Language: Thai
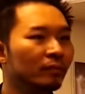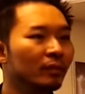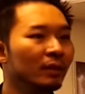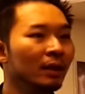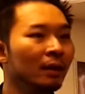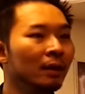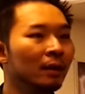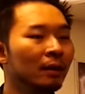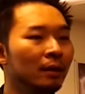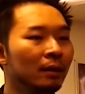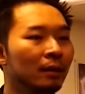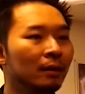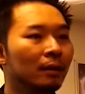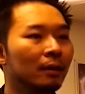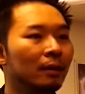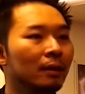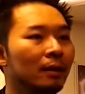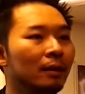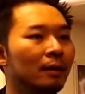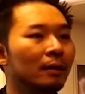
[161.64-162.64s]
มาาไป
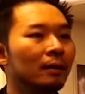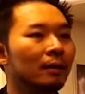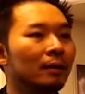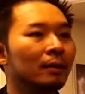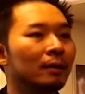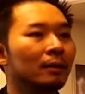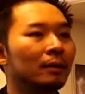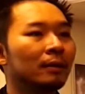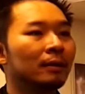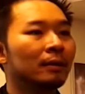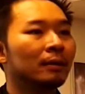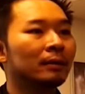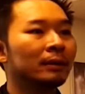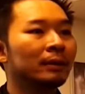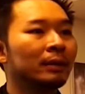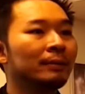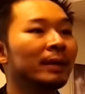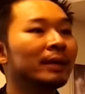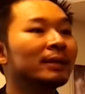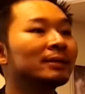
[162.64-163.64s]
ถ่ายที่
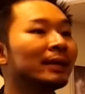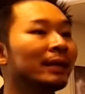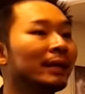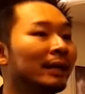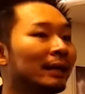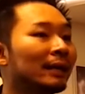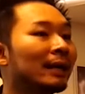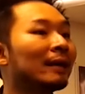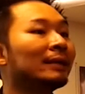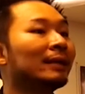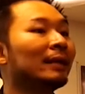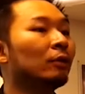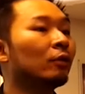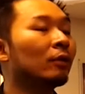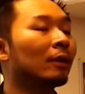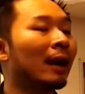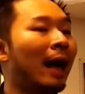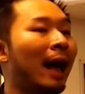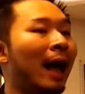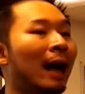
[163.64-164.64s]
ที่บิ๊กซีนะที่
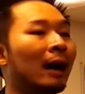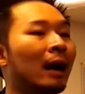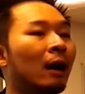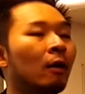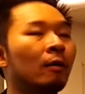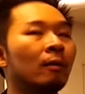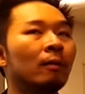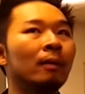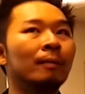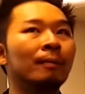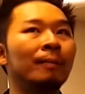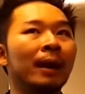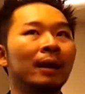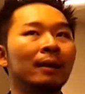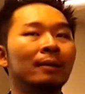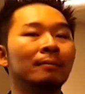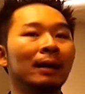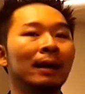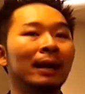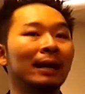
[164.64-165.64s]
ลูกค้าเขา
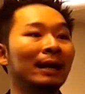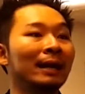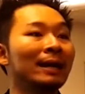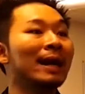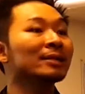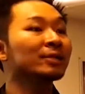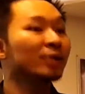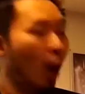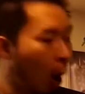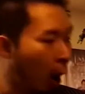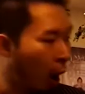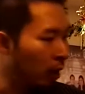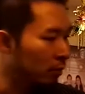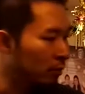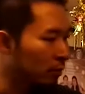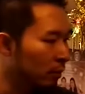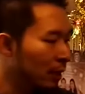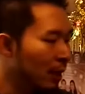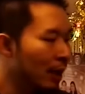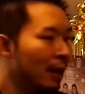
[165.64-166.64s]
เป็นมะเร็งระยะสอง
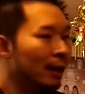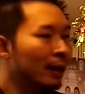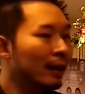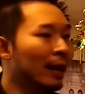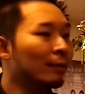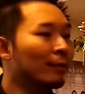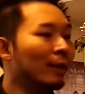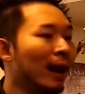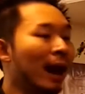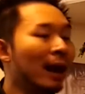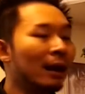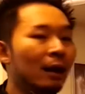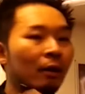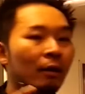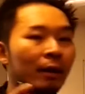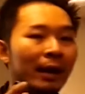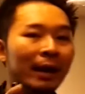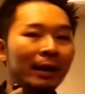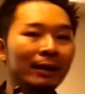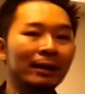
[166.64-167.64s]
เดี๋นั้นเวลา
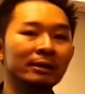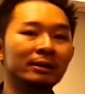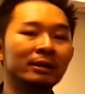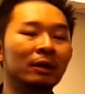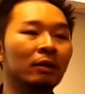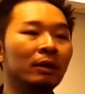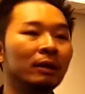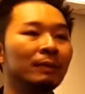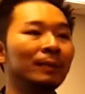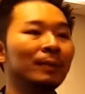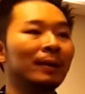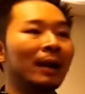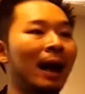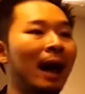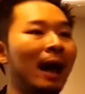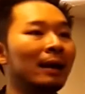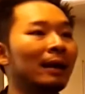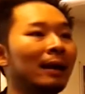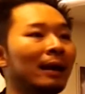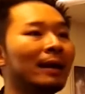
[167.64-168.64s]
เราเองเนี่ยเจอคนที่มีปัญ
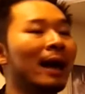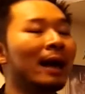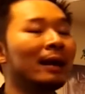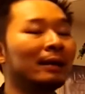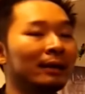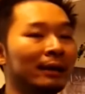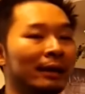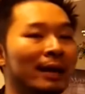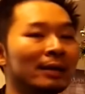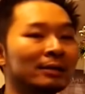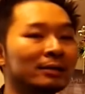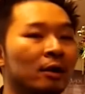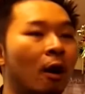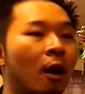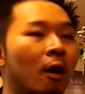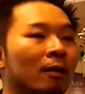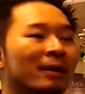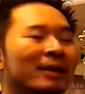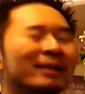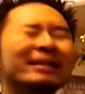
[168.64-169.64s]
หาเนี่ยระยะหนึ่งระยะ
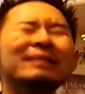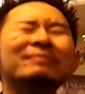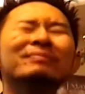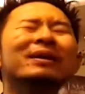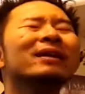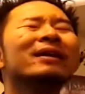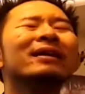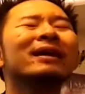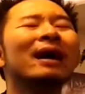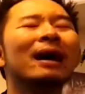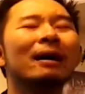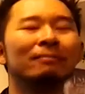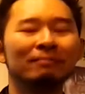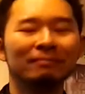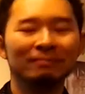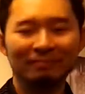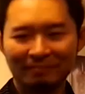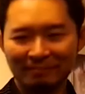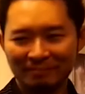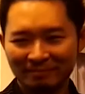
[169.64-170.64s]
สองยิ้มได้เลยครับ
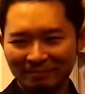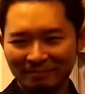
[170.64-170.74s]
